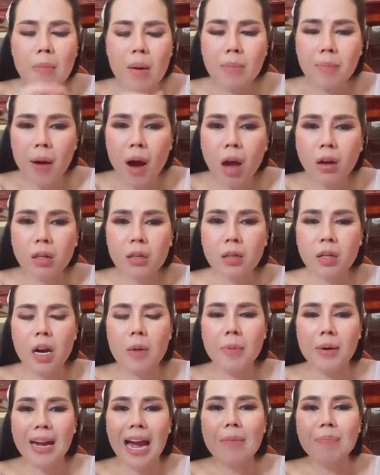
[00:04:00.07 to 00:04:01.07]
sọp bằng phót
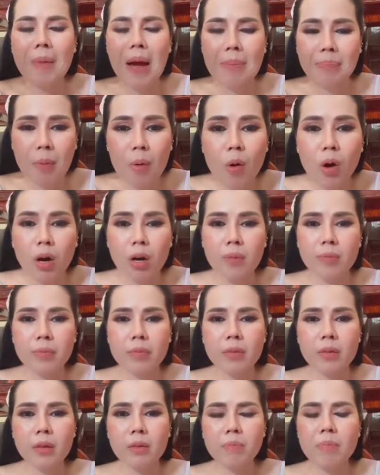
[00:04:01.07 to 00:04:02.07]
rửa vào căn
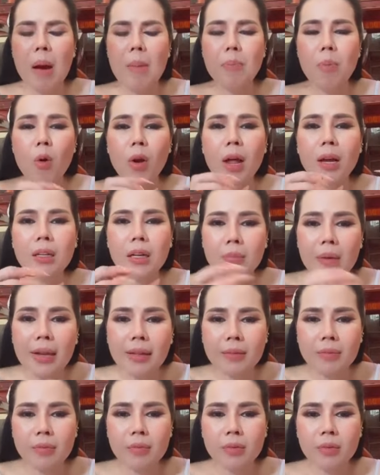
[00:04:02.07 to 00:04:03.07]
bạc bụa đăng những
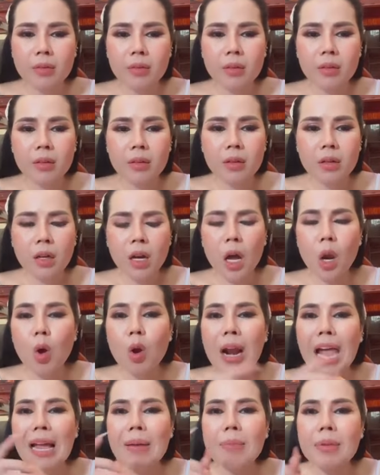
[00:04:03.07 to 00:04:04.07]
mách không
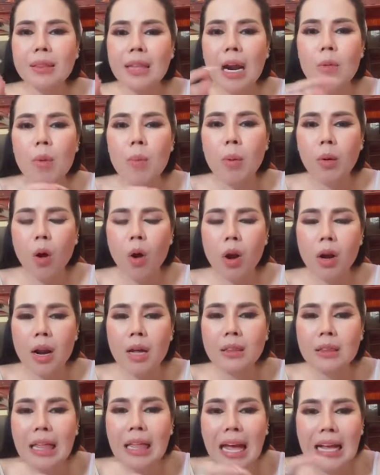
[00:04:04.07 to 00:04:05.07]
luôn anh mình trâu bởi một cô
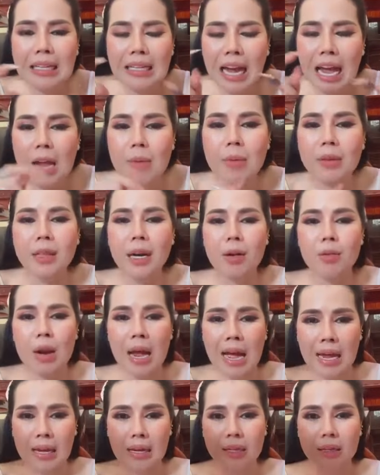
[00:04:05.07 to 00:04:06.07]
năng tiên kê mình trâu
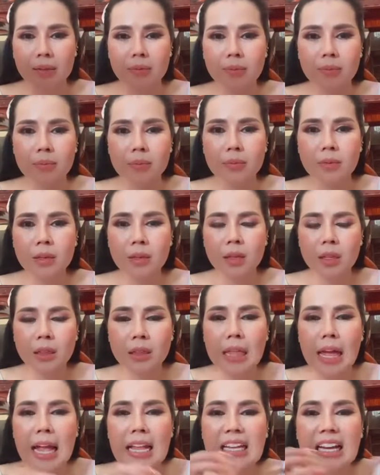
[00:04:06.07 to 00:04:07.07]
đài
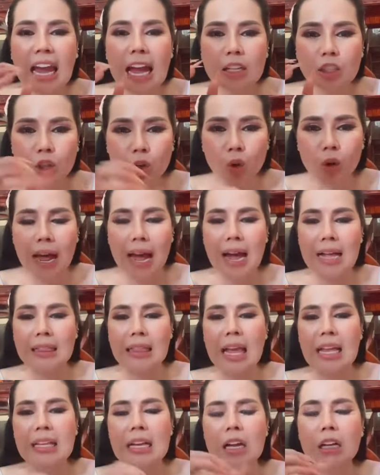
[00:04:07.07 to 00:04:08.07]
tiên kê cho luôn đài
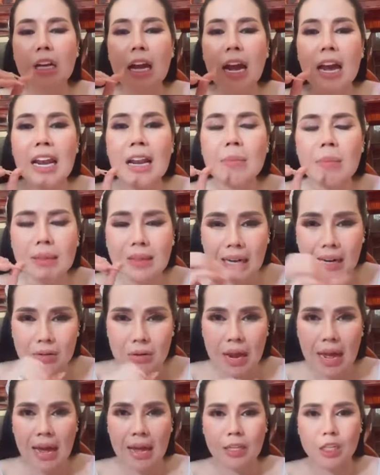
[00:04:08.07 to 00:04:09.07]
tiên kê năng mình trâu
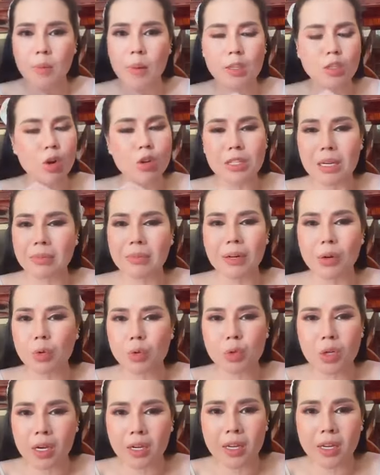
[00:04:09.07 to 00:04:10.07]
đài nhóm ọt cho chắc mà
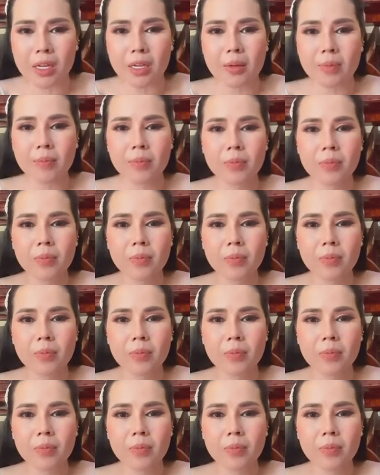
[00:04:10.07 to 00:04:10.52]
đúng cho nghe